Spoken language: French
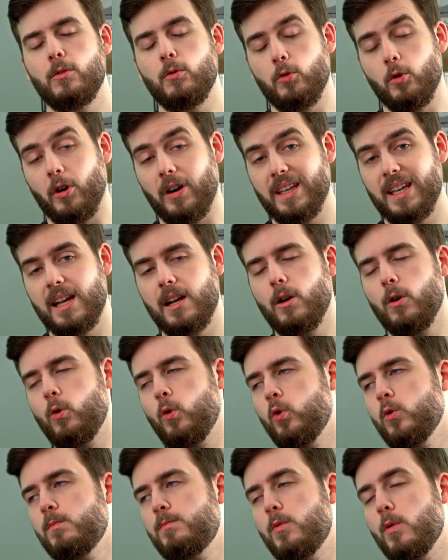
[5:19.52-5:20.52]
d'une réal
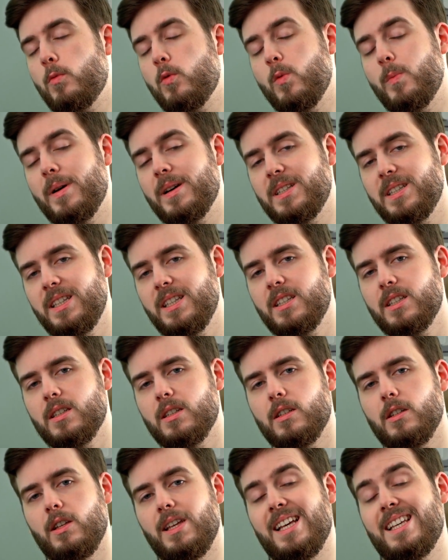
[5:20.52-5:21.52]
on ne peut plus
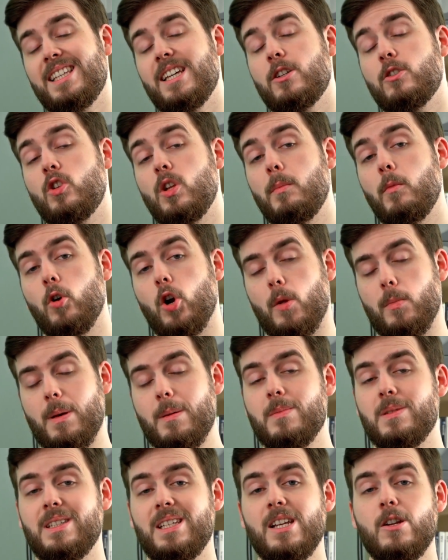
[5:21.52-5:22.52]
basique, exactement le
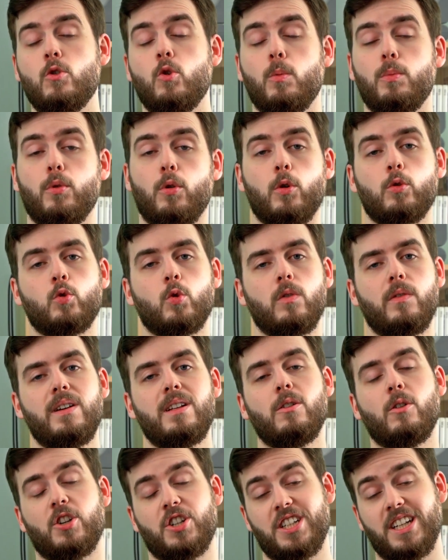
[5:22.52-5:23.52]
même style qu'on peut
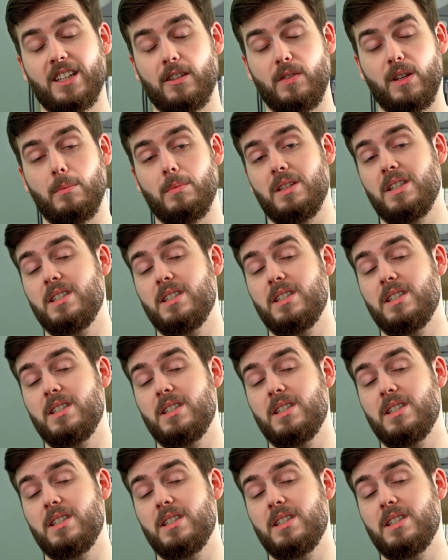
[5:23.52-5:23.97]
retrouver dans chaque film